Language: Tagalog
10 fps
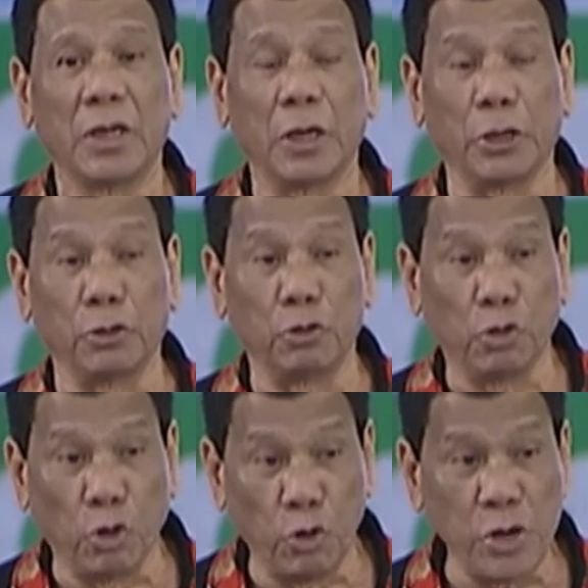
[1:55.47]
and
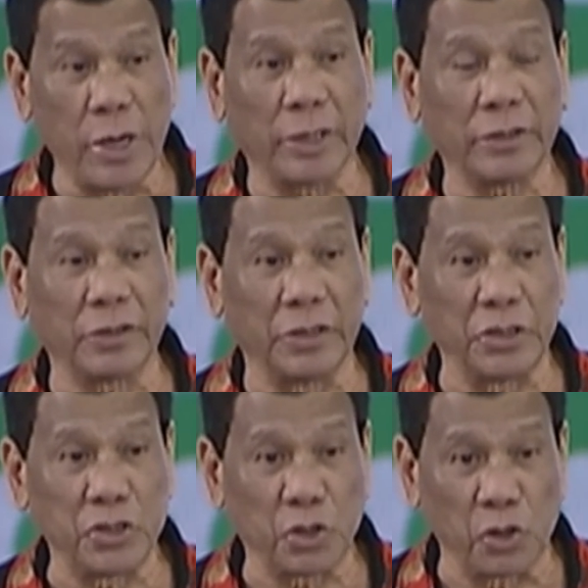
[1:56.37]
do not
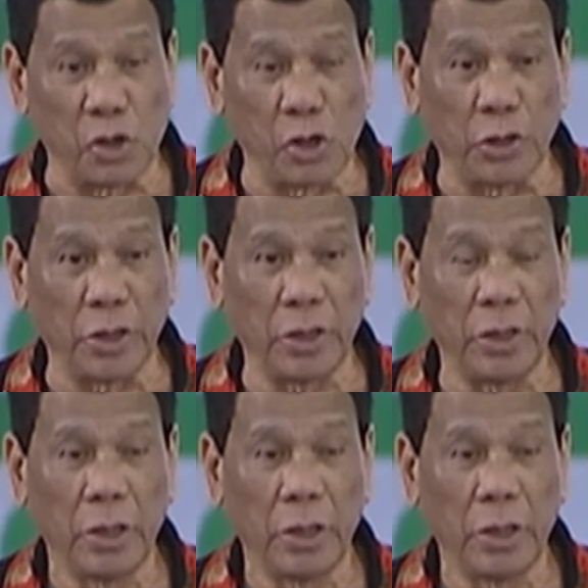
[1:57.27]
destroy